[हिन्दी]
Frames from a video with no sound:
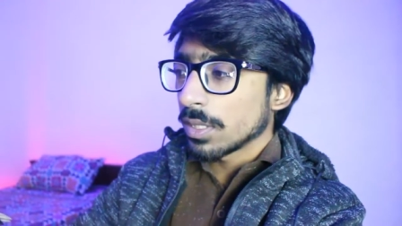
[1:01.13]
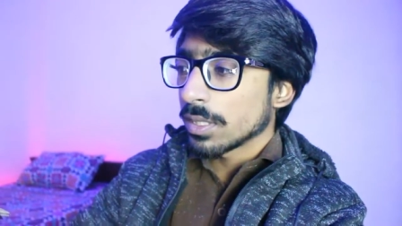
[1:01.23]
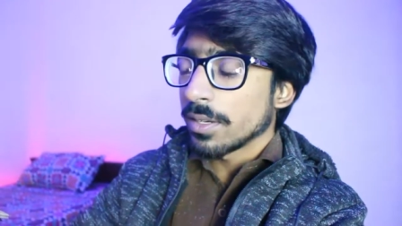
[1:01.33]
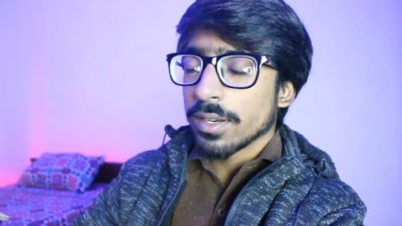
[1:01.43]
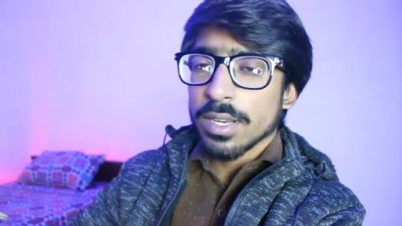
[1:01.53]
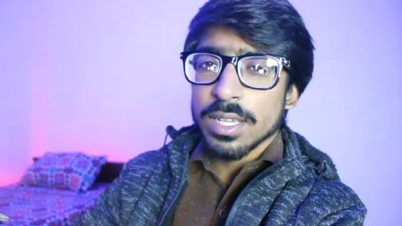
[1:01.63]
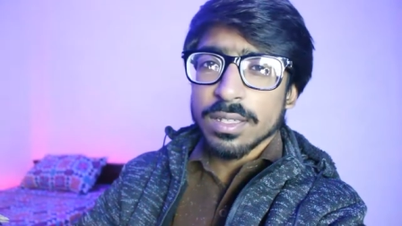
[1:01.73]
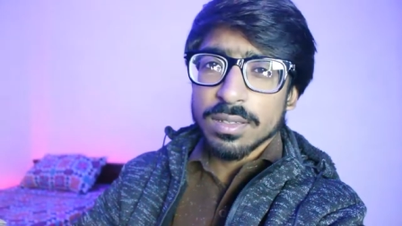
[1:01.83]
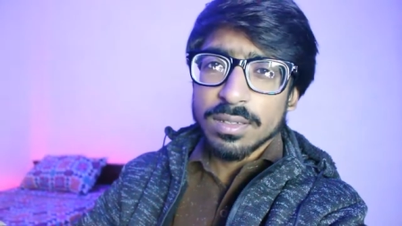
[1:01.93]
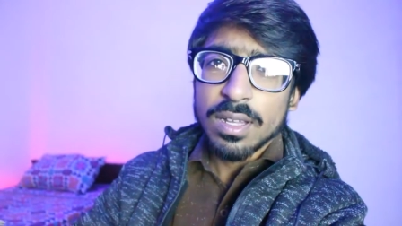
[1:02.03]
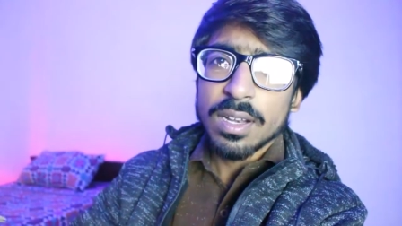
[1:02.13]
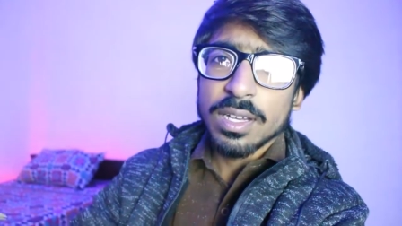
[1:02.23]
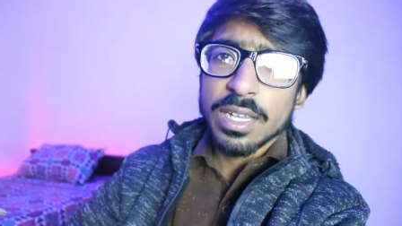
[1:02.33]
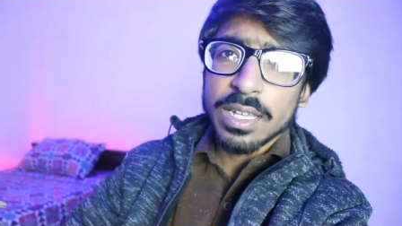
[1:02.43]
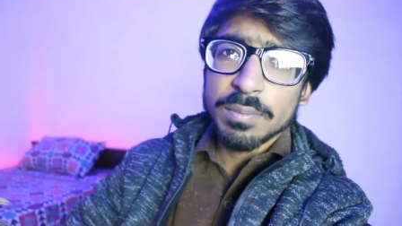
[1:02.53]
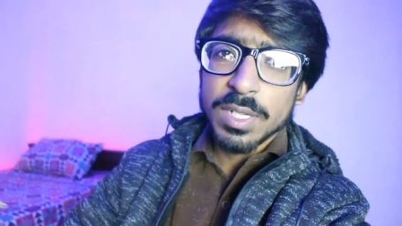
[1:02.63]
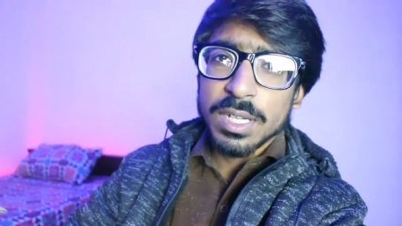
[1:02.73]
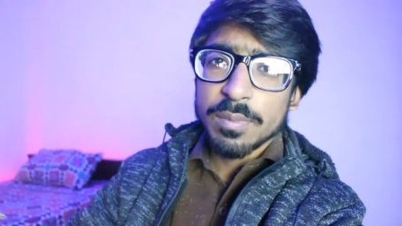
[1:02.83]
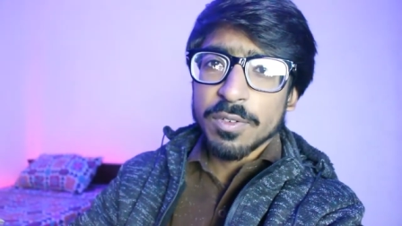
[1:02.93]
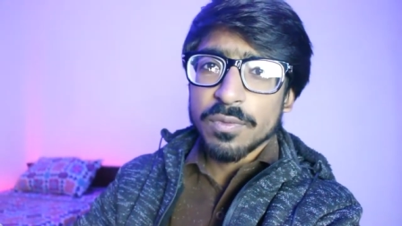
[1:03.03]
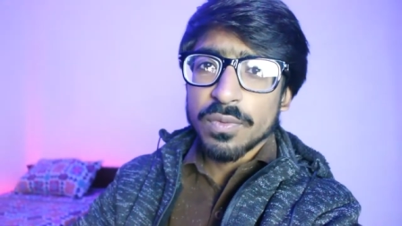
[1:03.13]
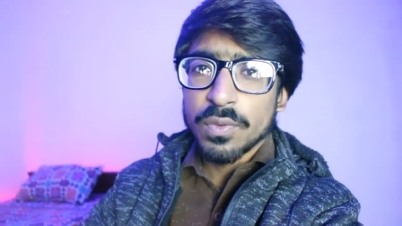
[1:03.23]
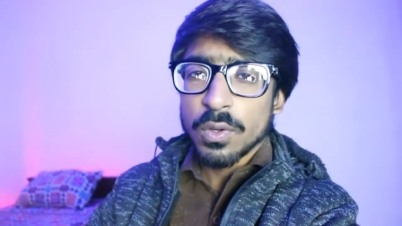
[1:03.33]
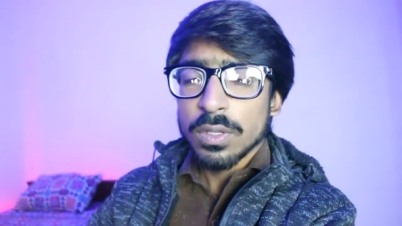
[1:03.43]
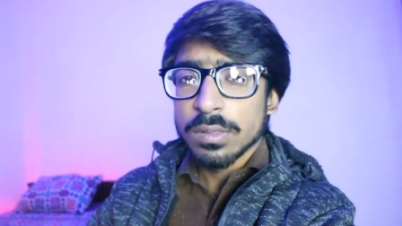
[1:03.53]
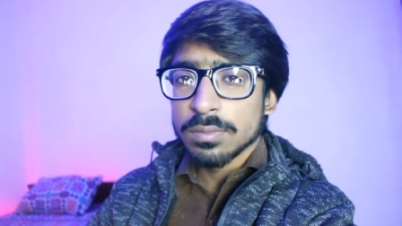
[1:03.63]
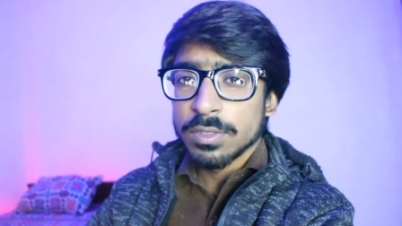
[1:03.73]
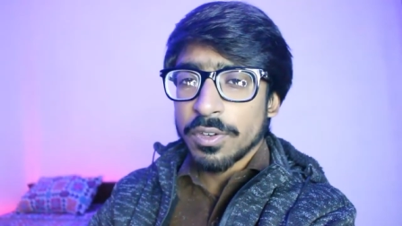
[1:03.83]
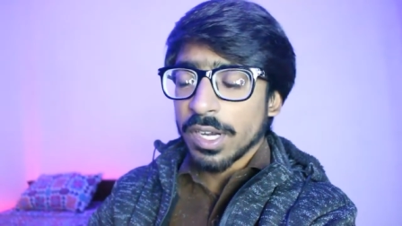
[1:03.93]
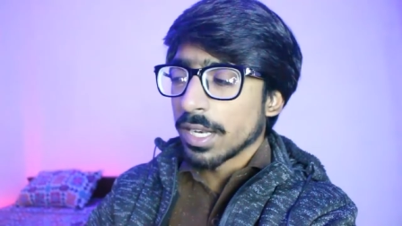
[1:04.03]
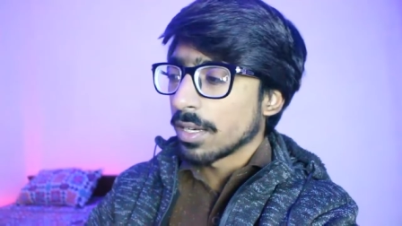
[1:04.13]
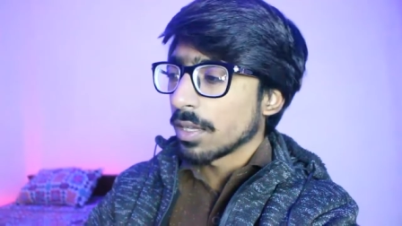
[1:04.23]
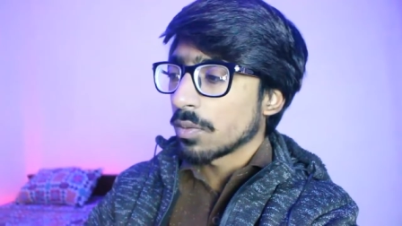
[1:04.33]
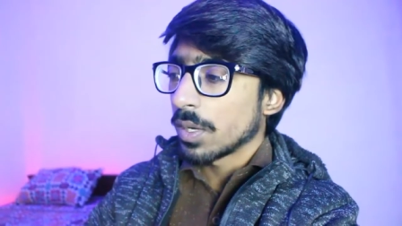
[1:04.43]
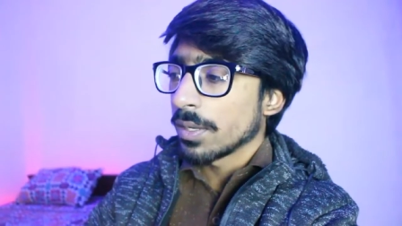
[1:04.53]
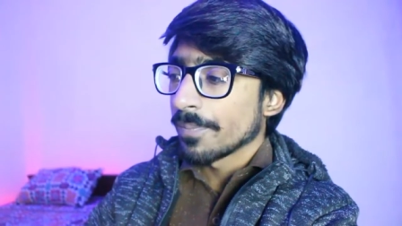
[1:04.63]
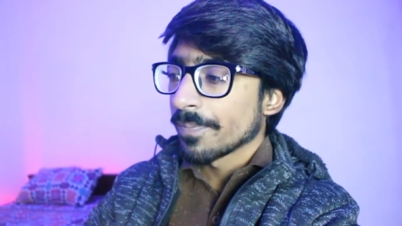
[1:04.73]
इसकी ट्रेनिंग चल रही है मतलब फुल ट्रेन नहीं हुआ